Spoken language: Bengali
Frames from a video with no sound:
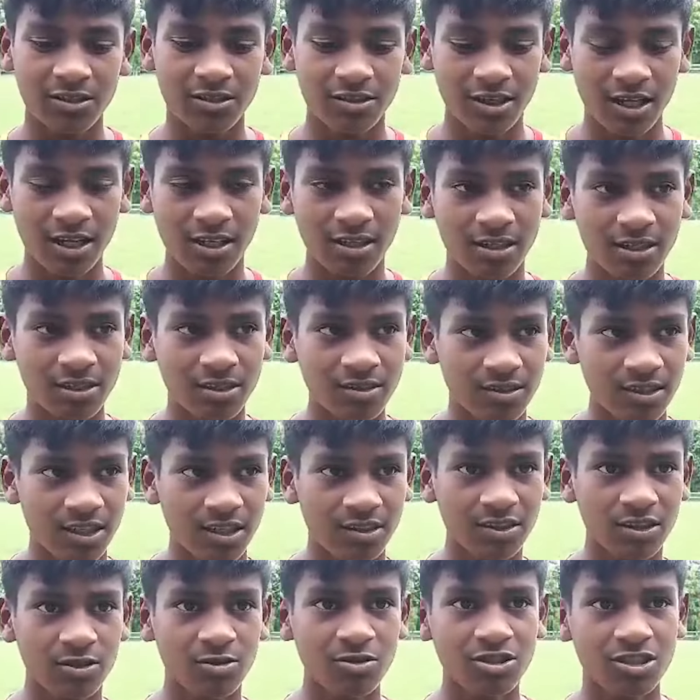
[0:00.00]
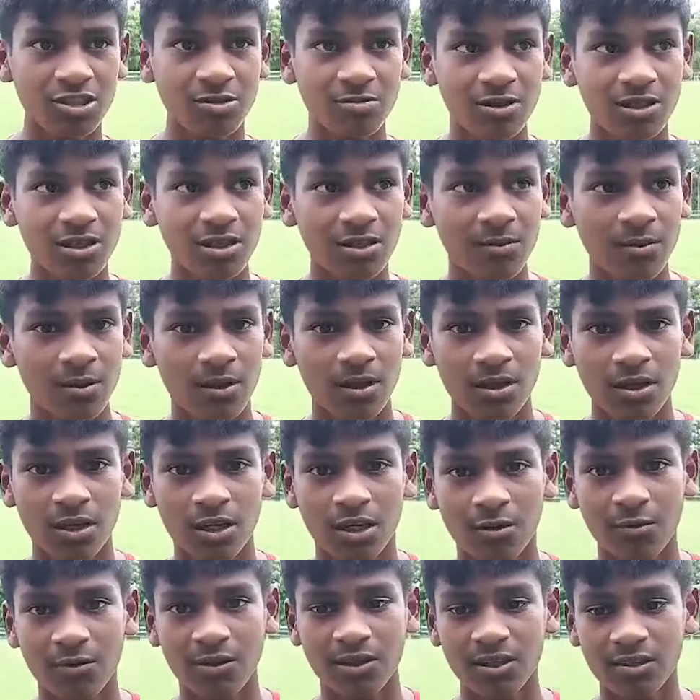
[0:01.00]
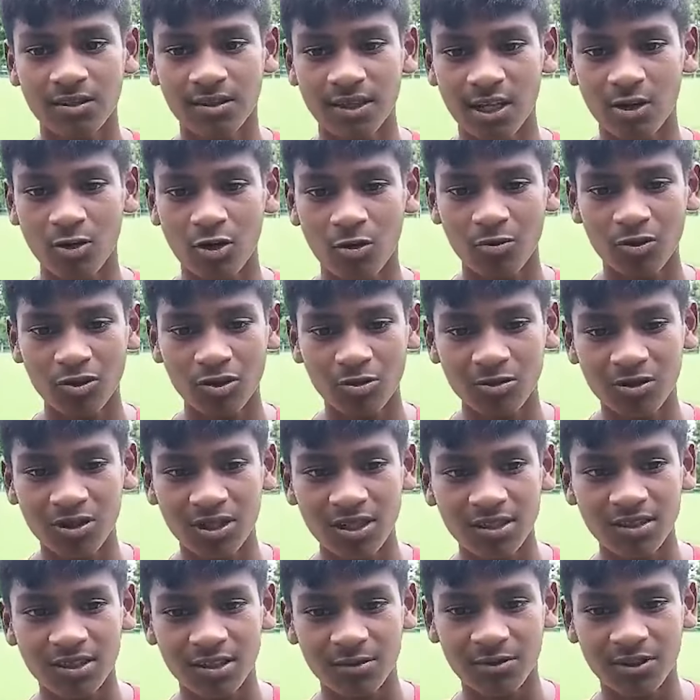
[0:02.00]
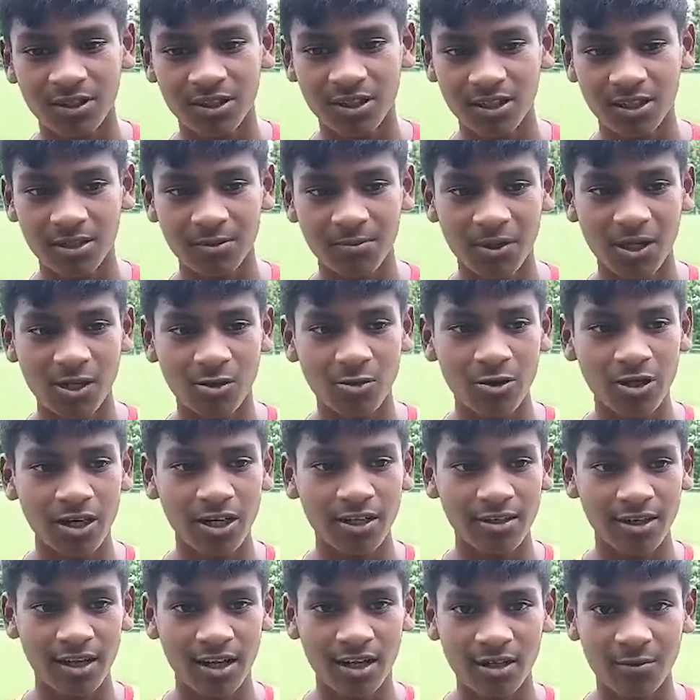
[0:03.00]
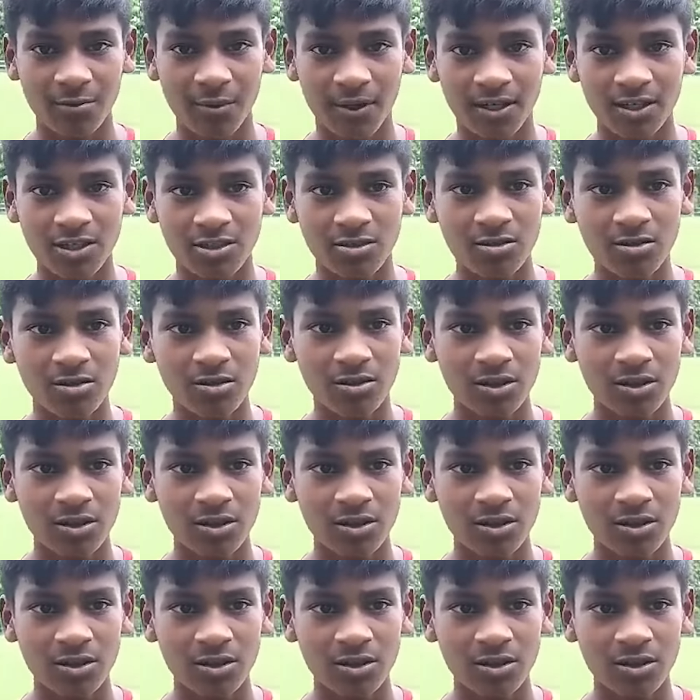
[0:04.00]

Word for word: ট্রায়ালে সিলেকশন হয়েছে আমরা আমাদের স্যার অমিতাভ দাস আমাদেরকে বেলঘোড়া ট্রায়ালে পাঠিয়েছিল